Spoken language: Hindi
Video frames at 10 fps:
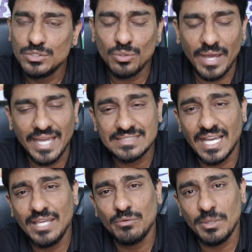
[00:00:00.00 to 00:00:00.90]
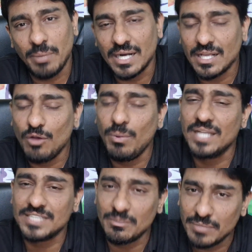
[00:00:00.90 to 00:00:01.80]
तो ऐसा ही कोई भड़काऊ
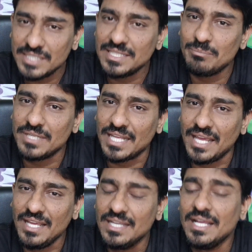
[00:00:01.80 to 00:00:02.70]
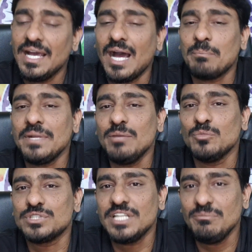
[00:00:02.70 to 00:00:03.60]
भाषण बीजेपी ने अपने
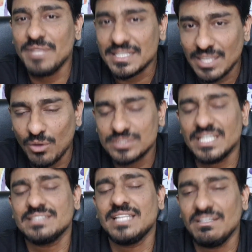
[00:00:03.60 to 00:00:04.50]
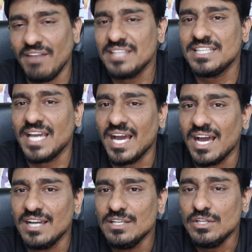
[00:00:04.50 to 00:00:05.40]
मुस्लिम नेताओं से दिलवा दिया
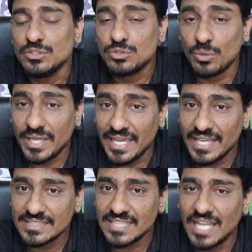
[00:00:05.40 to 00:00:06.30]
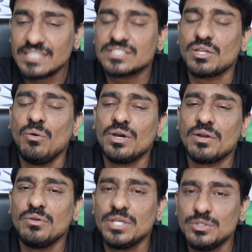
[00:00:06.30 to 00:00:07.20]
तो एक साथ सौ
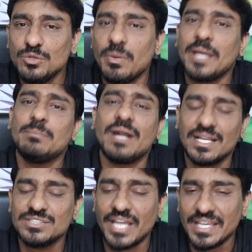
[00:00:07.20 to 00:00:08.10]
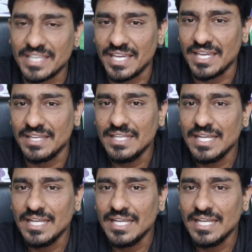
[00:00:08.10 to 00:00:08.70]
करोड़ हिंदू भाई भड़क जाएंगे